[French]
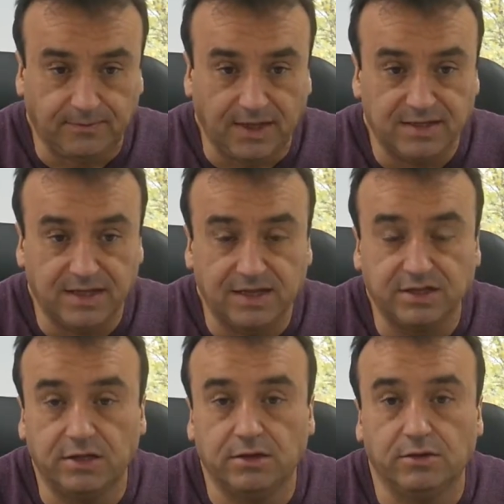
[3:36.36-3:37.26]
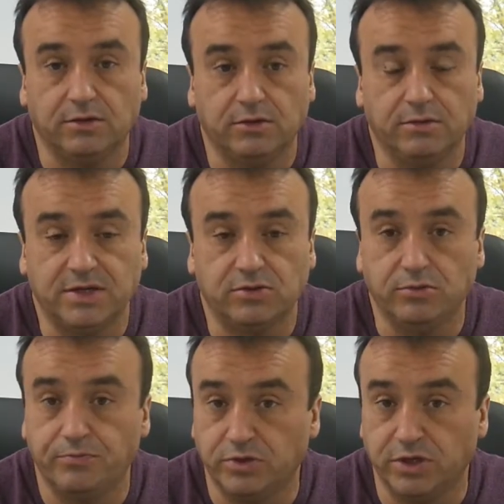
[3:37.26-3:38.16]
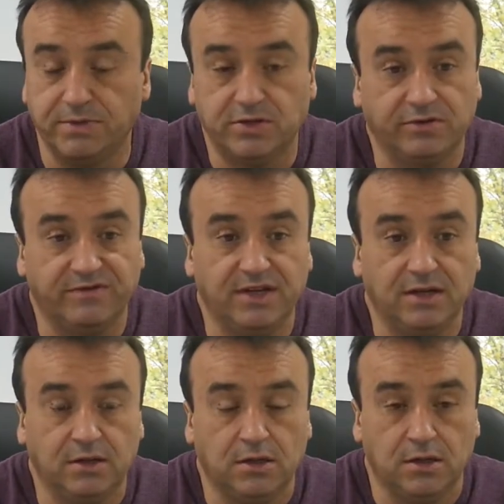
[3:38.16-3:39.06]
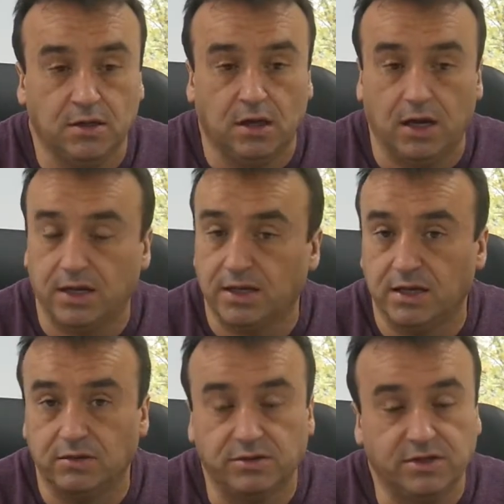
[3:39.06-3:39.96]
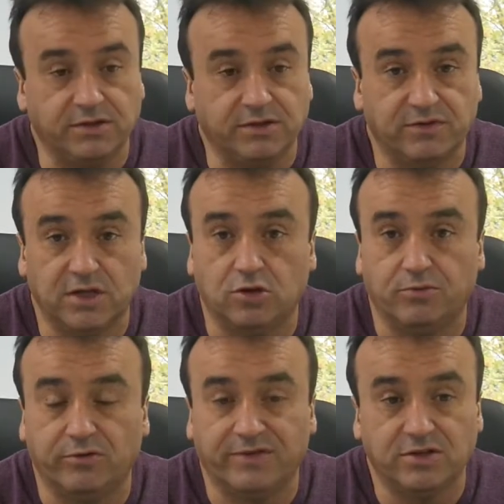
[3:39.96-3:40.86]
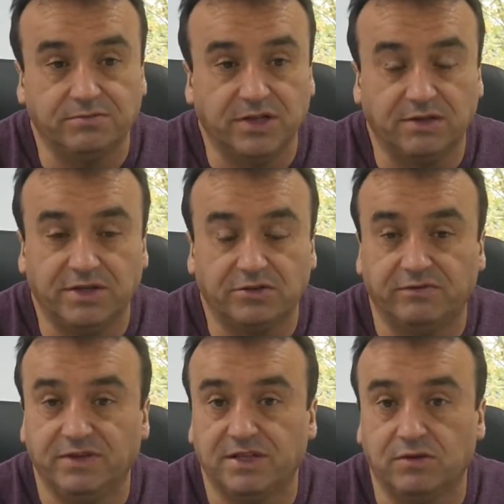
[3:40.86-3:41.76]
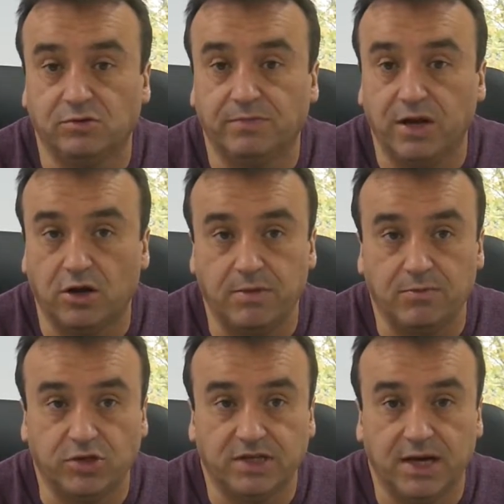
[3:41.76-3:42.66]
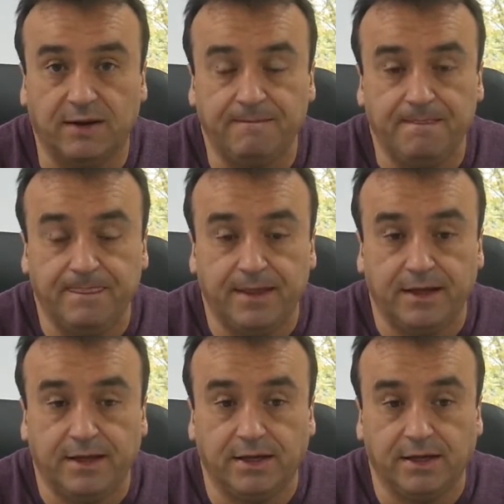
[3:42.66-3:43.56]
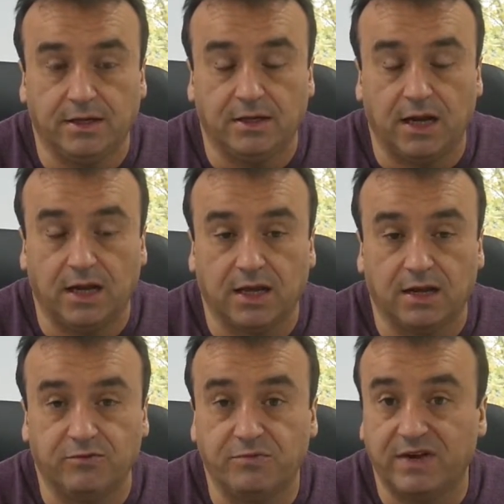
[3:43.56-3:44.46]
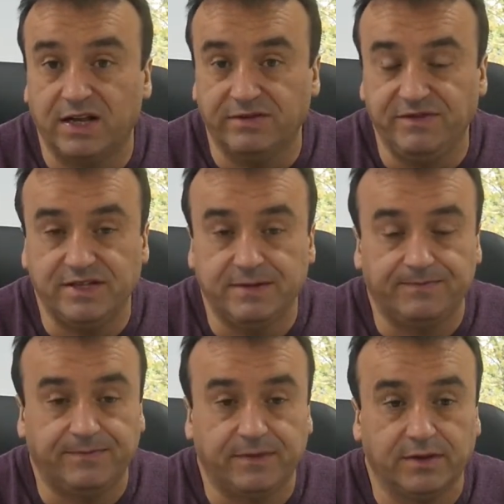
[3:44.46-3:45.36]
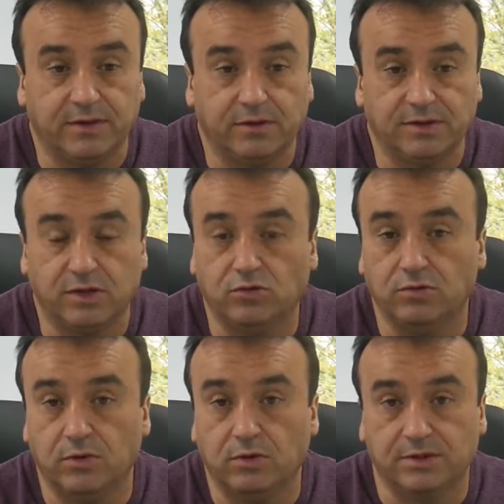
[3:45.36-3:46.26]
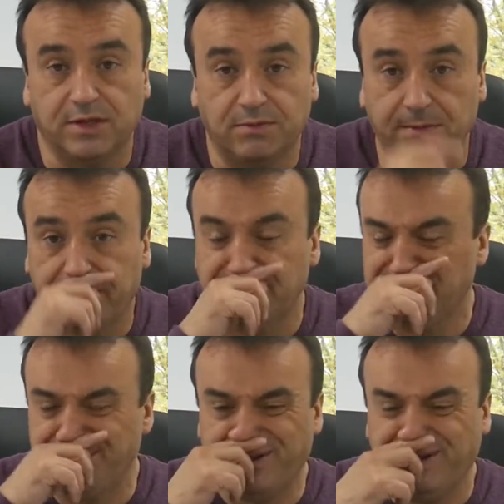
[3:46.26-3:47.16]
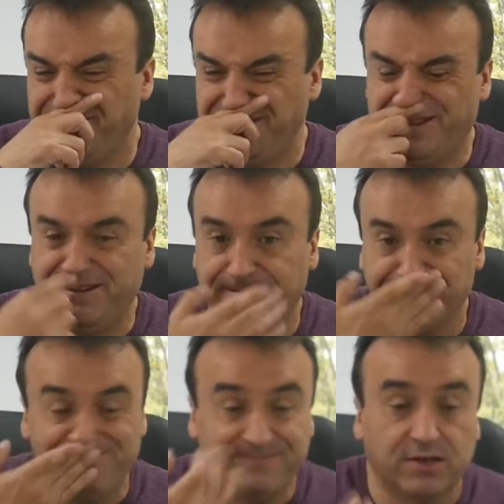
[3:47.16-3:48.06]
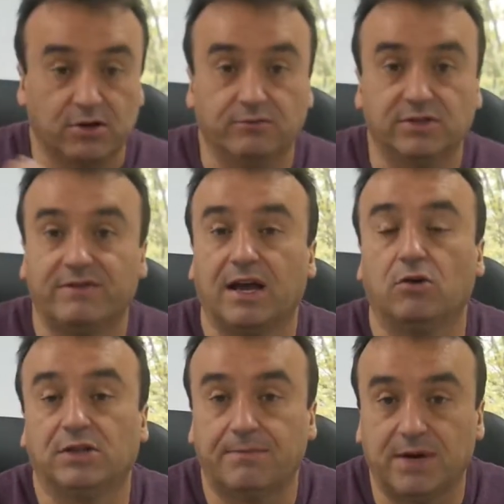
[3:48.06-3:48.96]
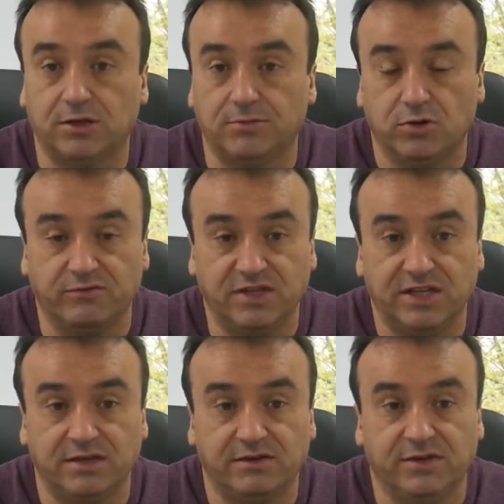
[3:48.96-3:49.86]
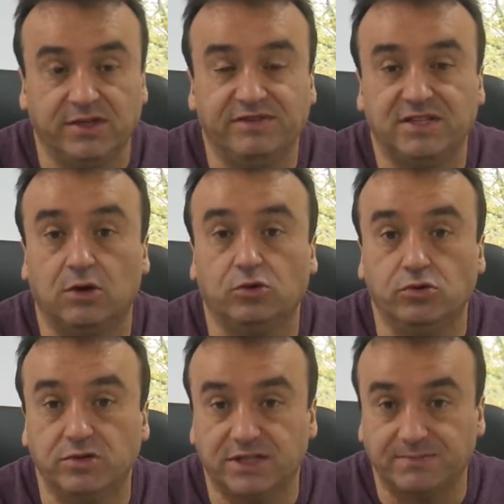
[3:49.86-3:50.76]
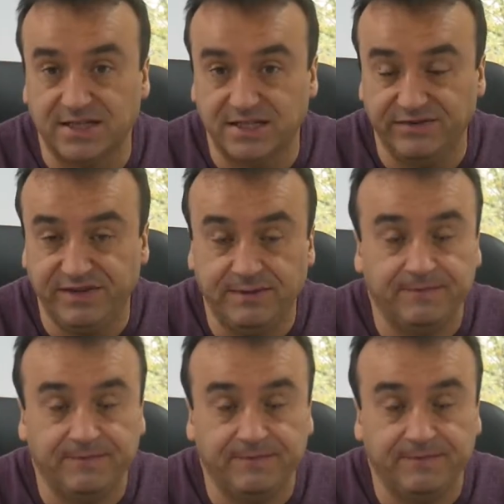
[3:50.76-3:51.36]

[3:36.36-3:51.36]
c'est d'acheter une maison, une petite maison de ville, à laquelle, si vous êtes en province, une petite maison de ville, ça coûte pas énormément cher, et à laquelle vous pouvez la diviser. Donc c'est comment C'est le même principe que diviser quand vous avez un grand appartement, que vous divisez en deux espaces de vie.